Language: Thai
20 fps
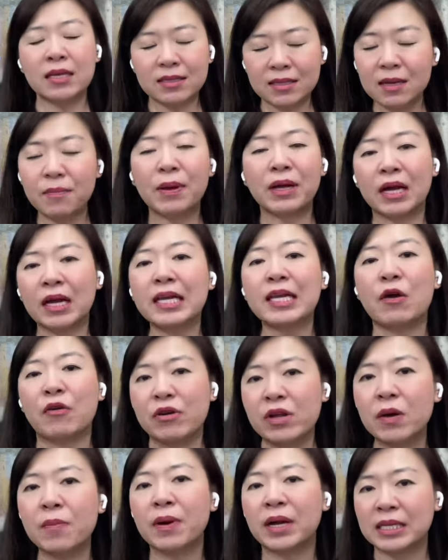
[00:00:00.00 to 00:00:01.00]
ซึ่งมันก็เกี่ยว
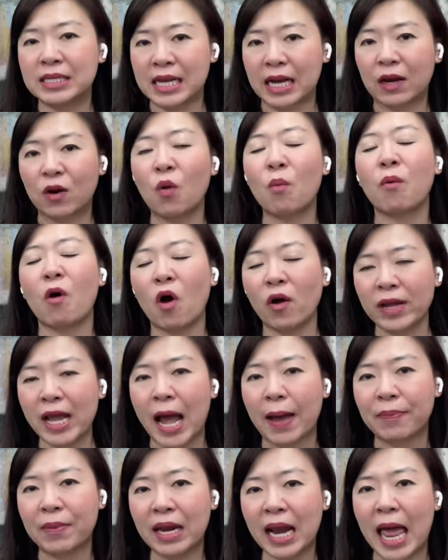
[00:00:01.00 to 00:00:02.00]
เนื่องมาจากลมกองหยา
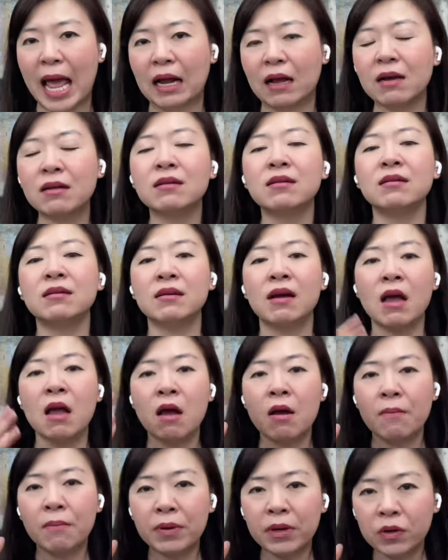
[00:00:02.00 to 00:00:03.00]
บนี่แหละก็คือ
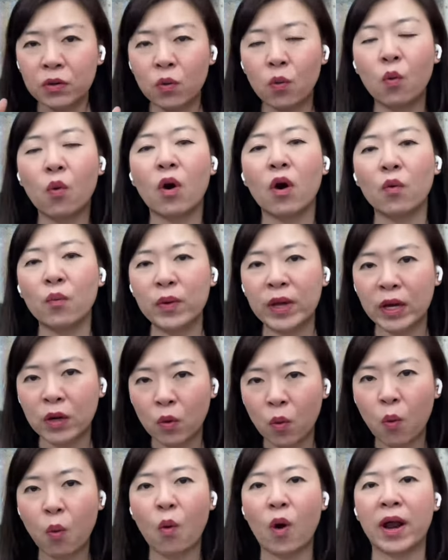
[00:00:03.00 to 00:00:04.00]
มึนหัวเวียน
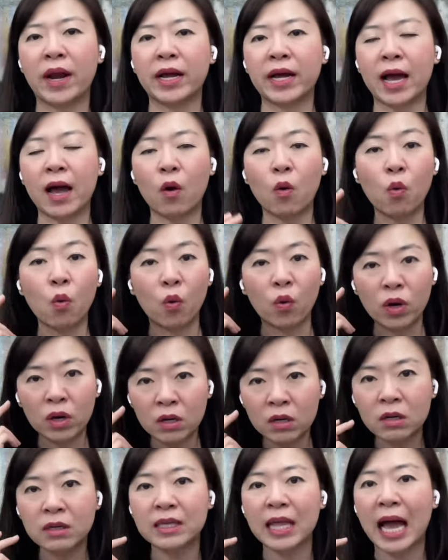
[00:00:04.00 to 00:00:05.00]
หัวนะคะหู
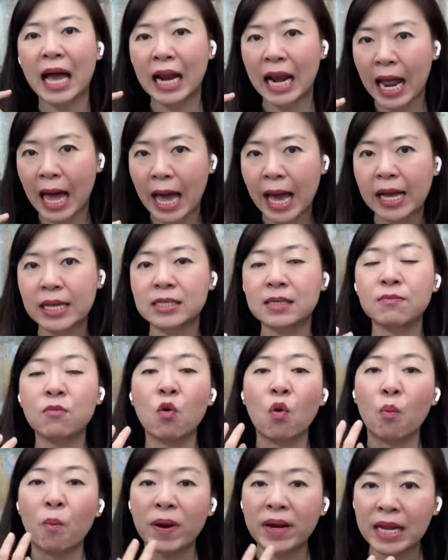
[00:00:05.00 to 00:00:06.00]
อื้อตาลาย จมู
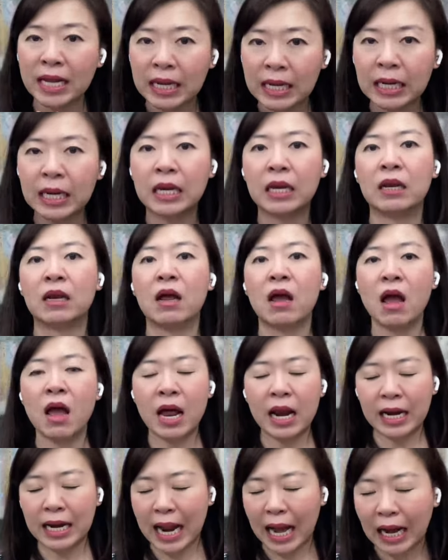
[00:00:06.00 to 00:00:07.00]
กไม่ได้กลิ่น
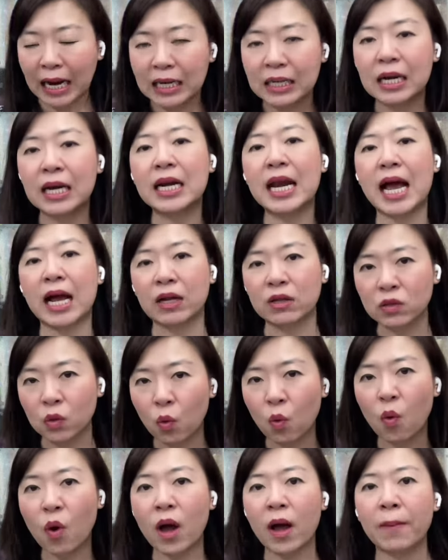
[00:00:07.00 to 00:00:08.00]
หนักเนื้อหนักตั
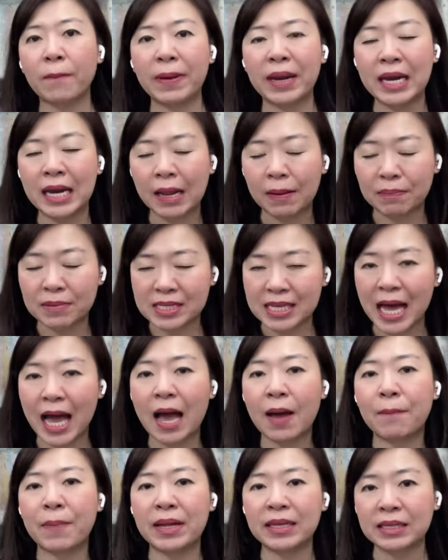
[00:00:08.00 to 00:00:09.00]
ว เป็นเหน็บชา
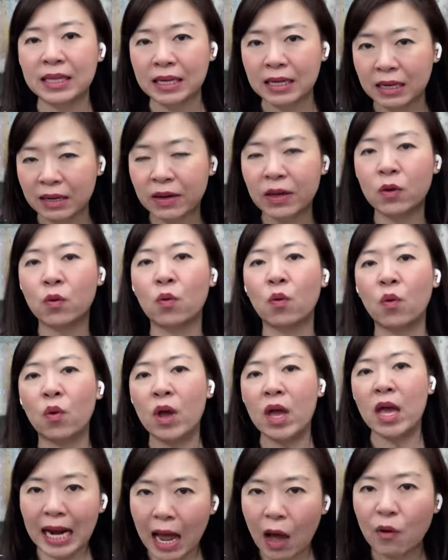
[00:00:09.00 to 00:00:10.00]
เป็นตะคริว
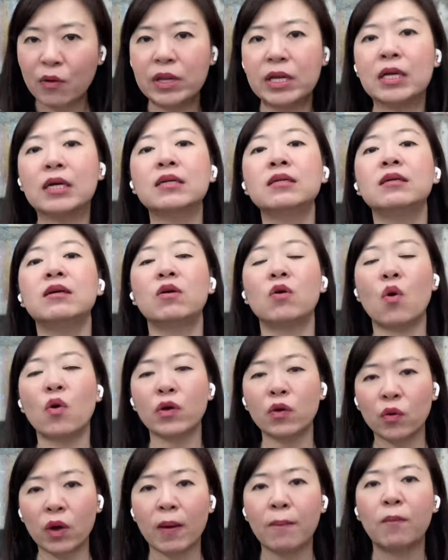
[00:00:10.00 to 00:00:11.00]
เหล่านี้ก็คือโรค
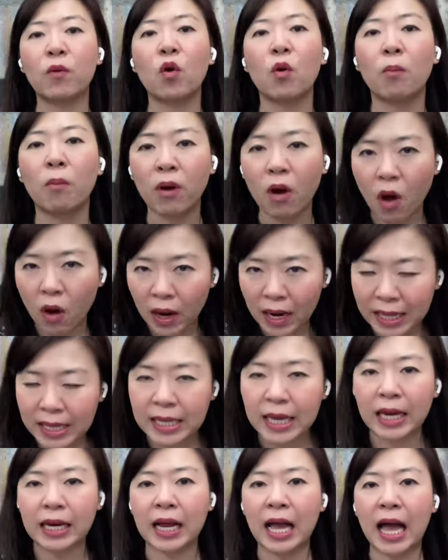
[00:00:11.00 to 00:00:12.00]
เกี่ยวกับลมกองละ
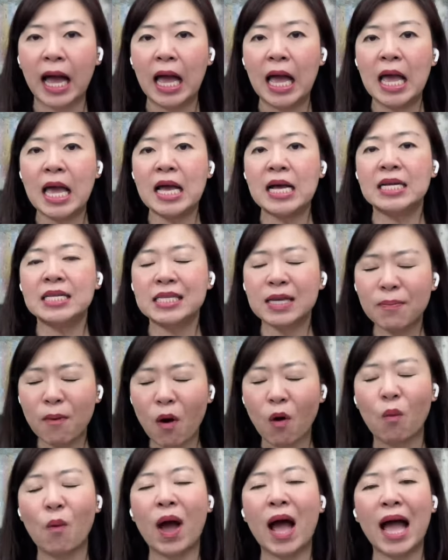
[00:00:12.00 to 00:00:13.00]
เอียดค่ะ จะบอ
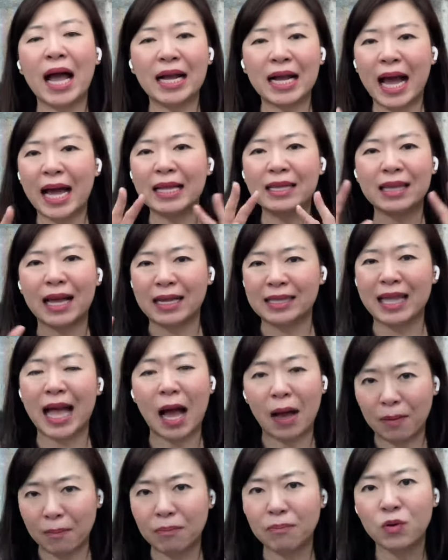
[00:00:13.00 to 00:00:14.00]
กว่าอาการต่า
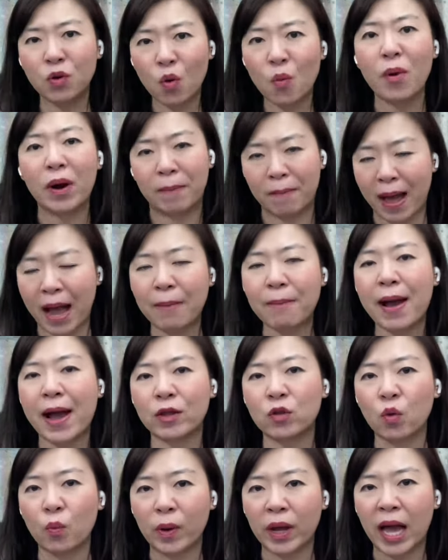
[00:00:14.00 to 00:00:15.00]
งๆดูเหมือนมากมาย
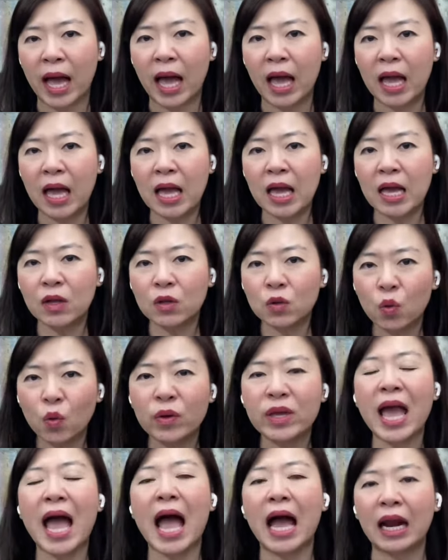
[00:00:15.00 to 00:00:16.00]
ถูกไหมคะทุก
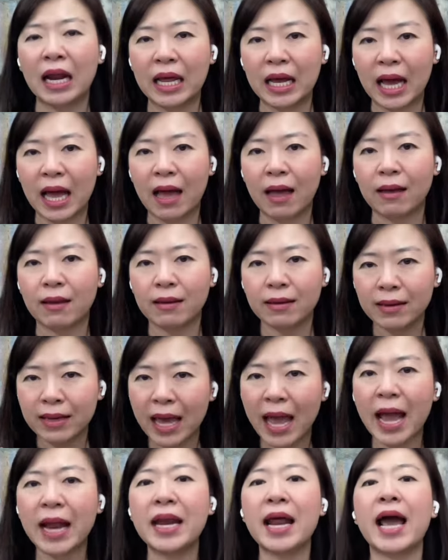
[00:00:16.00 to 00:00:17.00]
อย่างเลยค่ะ
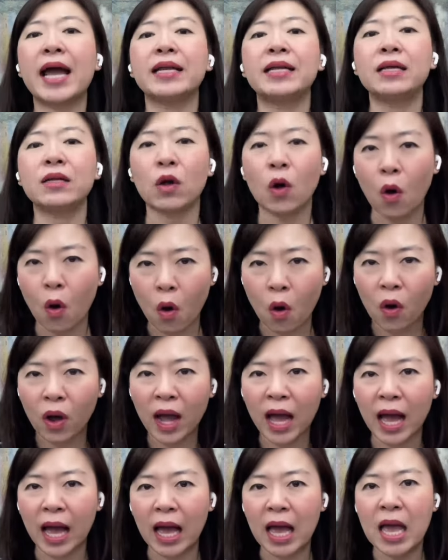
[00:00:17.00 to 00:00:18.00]
แก้ได้ที่ท้อง
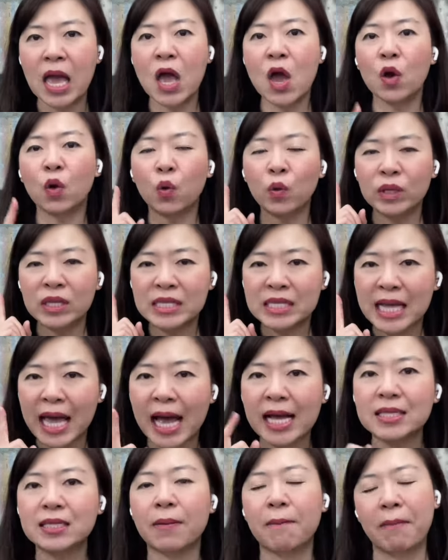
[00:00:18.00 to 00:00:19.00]
ค่ะ กุญแจ
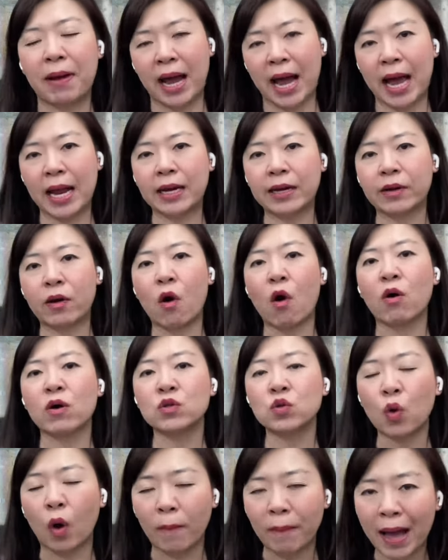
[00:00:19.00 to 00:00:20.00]
สำคัญของ
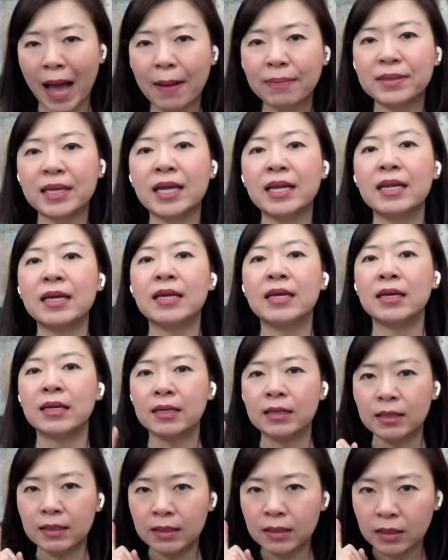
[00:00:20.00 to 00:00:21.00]
สุขภาพที่ดี
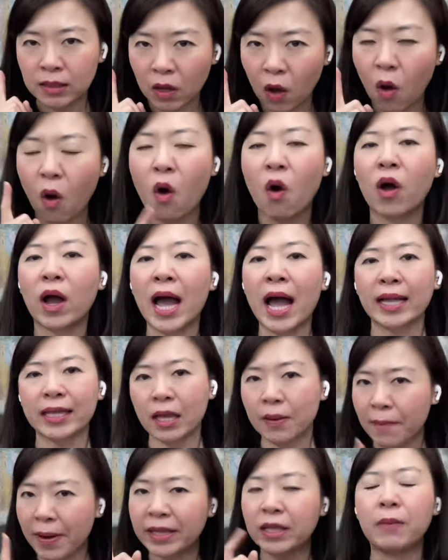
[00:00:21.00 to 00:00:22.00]
คือท้องค่ะ
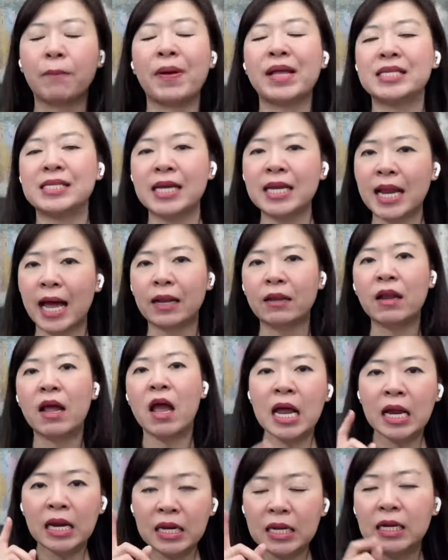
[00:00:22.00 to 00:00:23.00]
ทำไมถึงเป็นเช่นนั้น
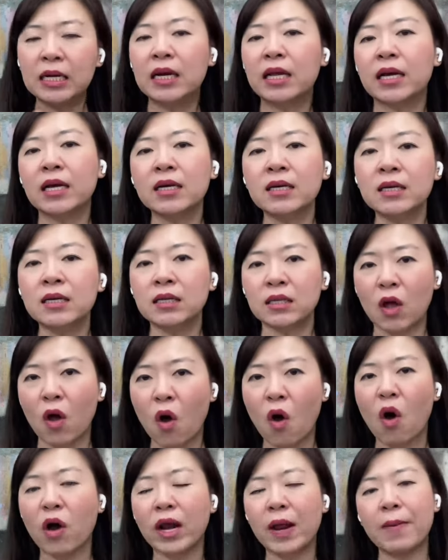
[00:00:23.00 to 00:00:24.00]
หนึ่งเลยก็คือท้
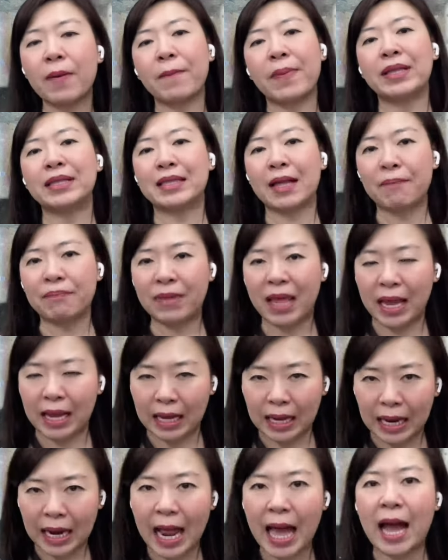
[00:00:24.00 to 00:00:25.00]
องเนี่ยมันเป็นตำแหน่ง
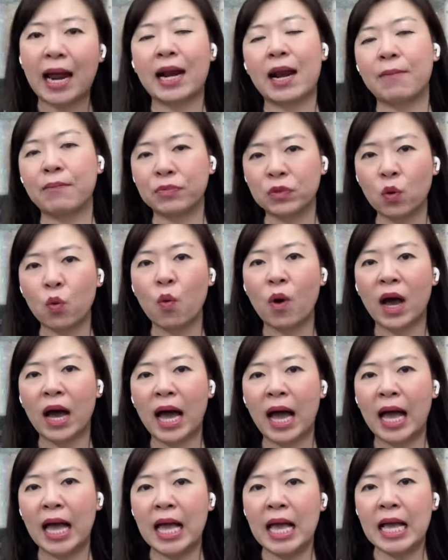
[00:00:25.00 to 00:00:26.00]
กลางลำตัว
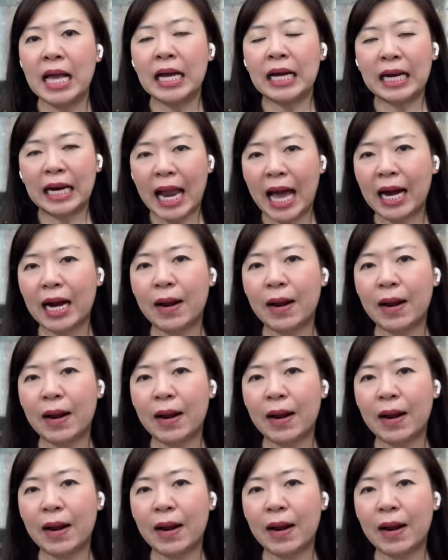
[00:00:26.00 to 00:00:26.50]
ค่ะกลาง